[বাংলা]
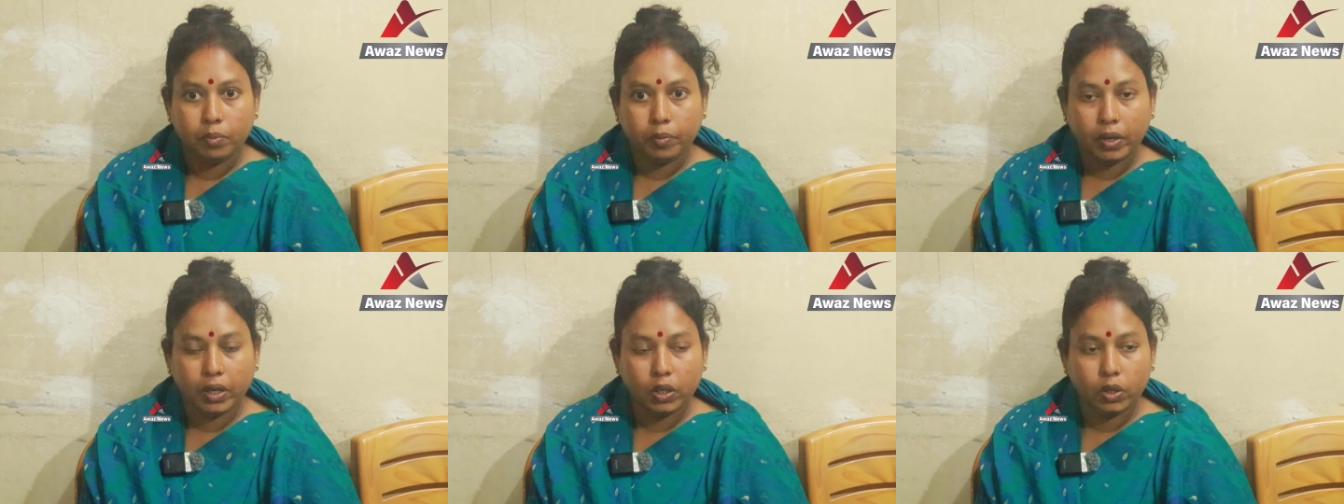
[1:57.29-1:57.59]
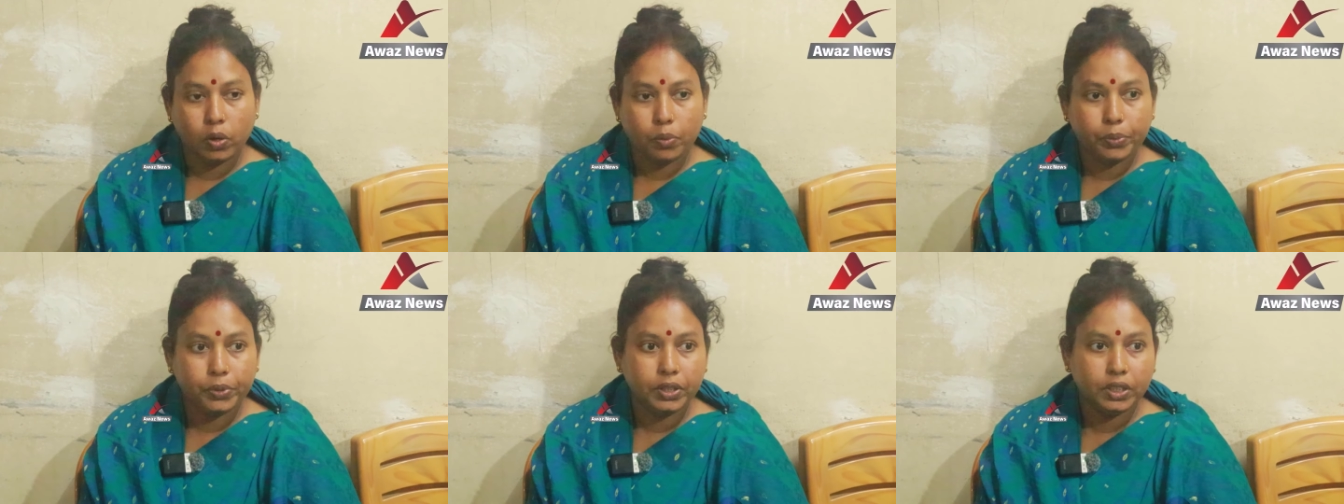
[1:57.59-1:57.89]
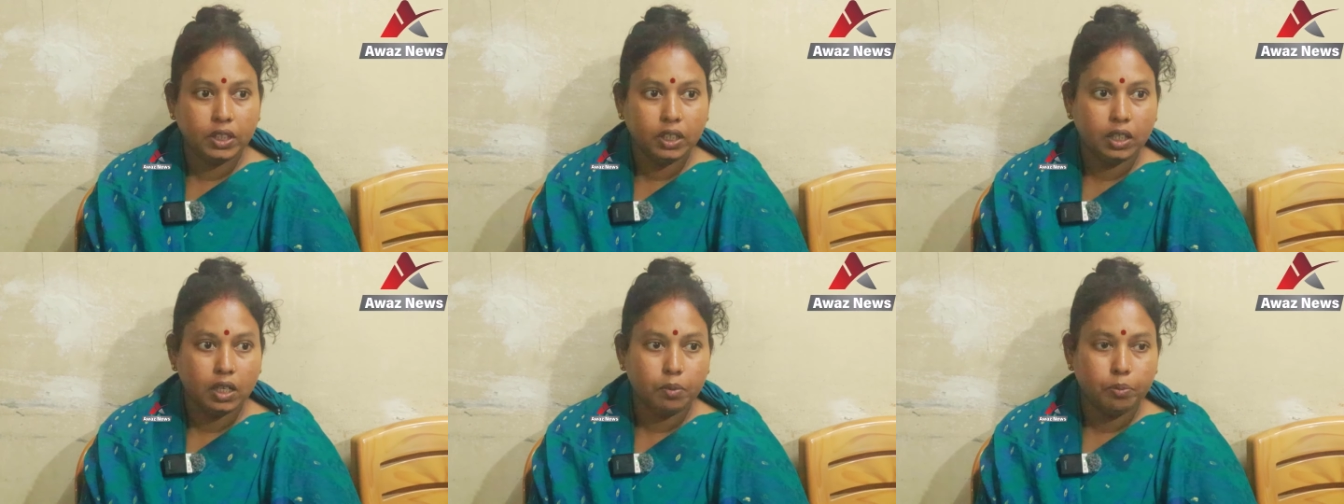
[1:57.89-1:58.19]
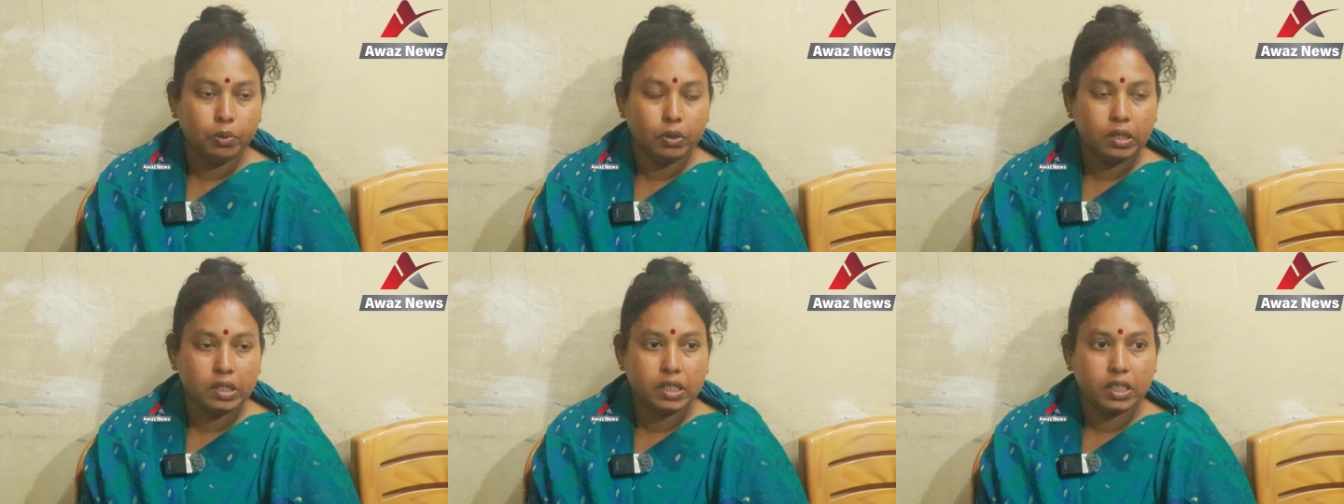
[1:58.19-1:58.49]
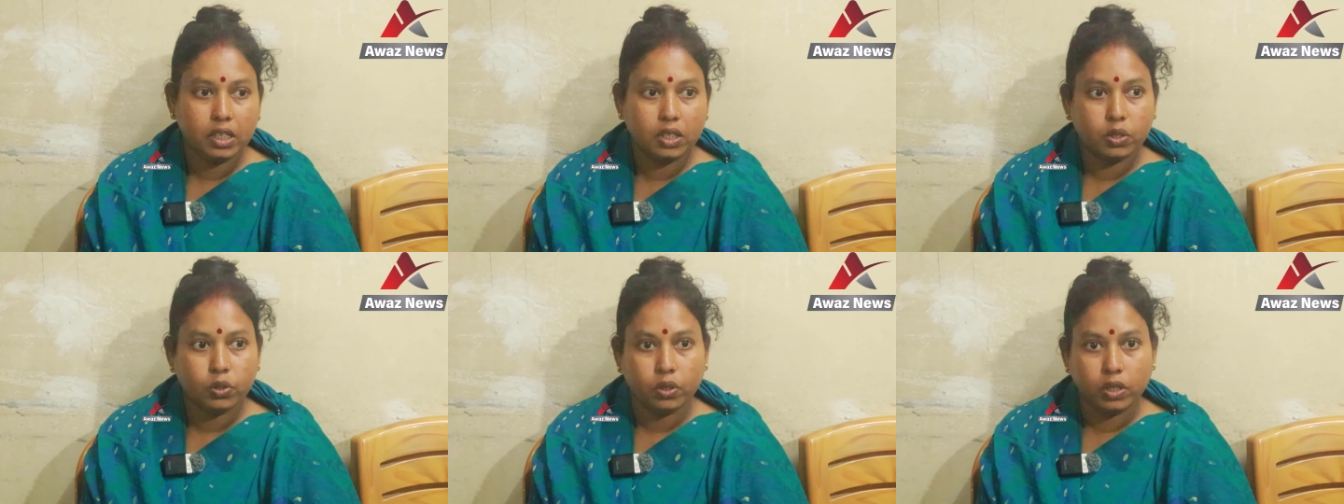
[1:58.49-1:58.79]
মানে অফিস থেকে
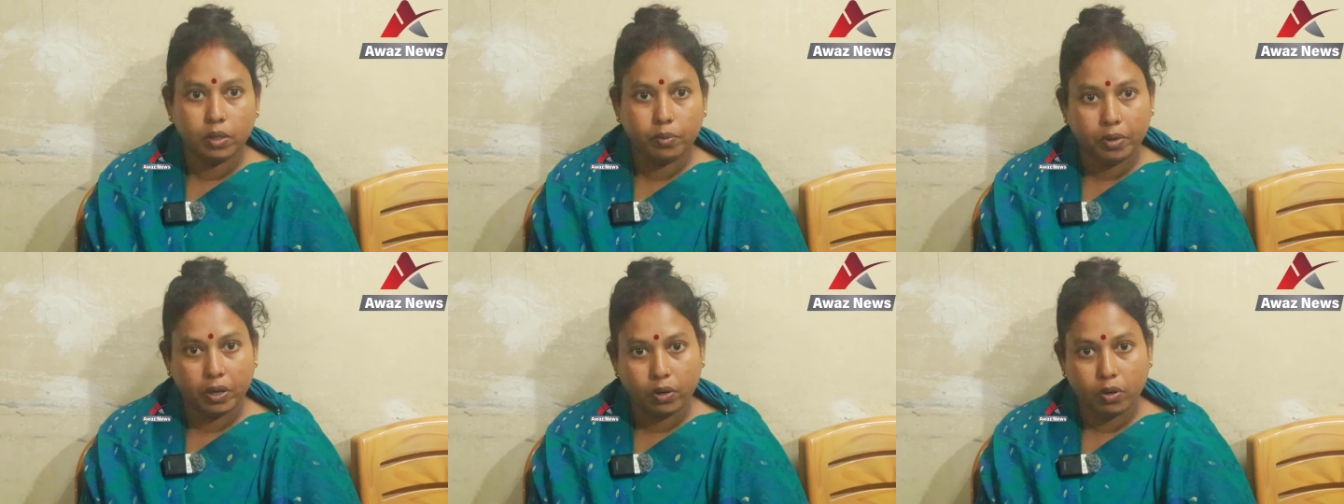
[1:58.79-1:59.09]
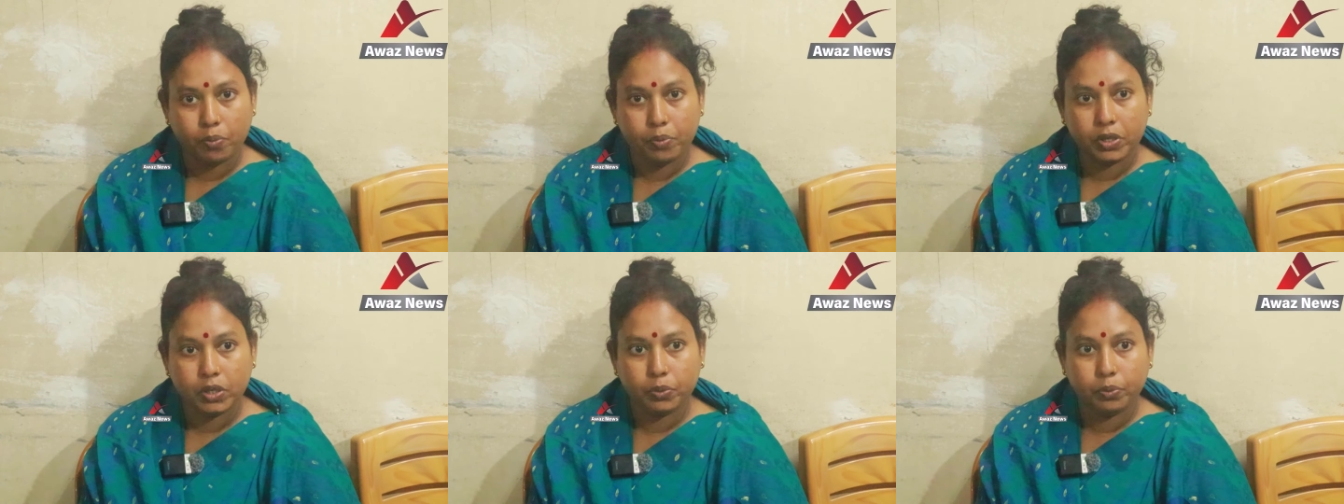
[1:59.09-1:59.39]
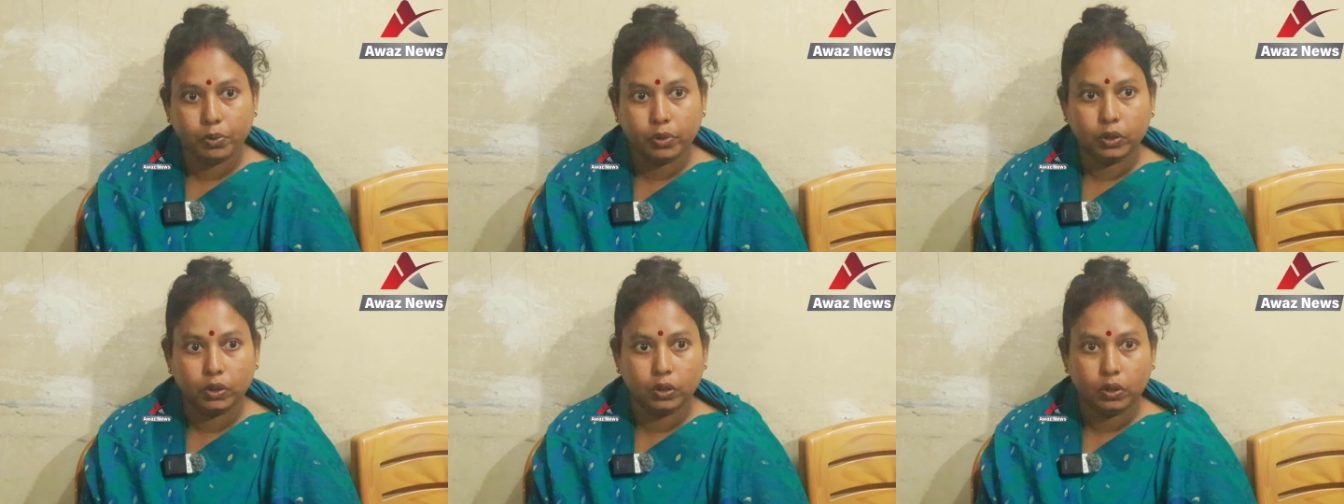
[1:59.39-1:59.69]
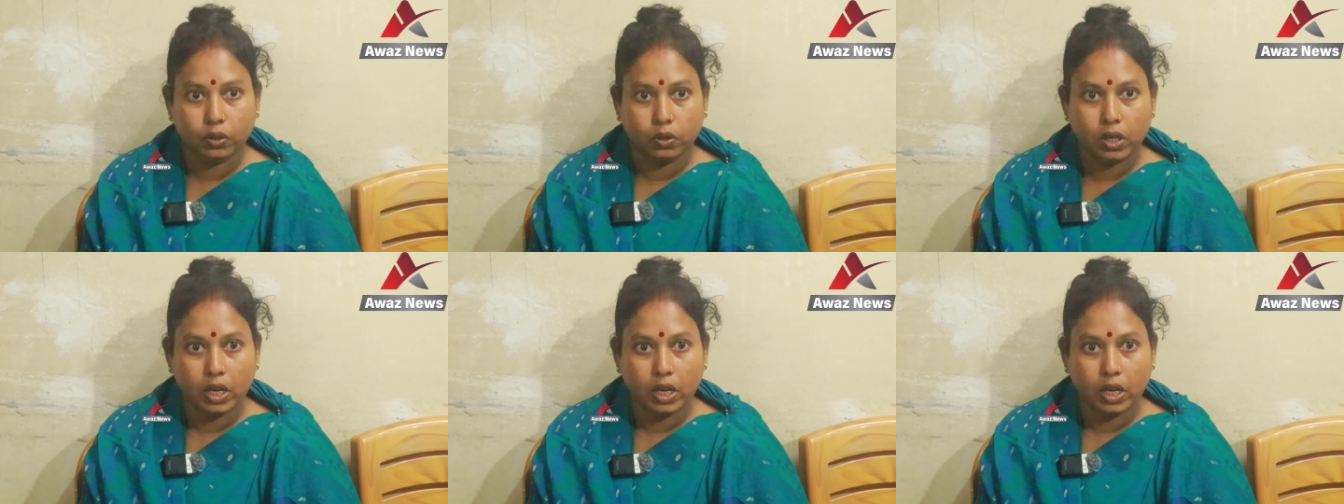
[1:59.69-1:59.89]
বলছে শনিবার অফিস বন্ধ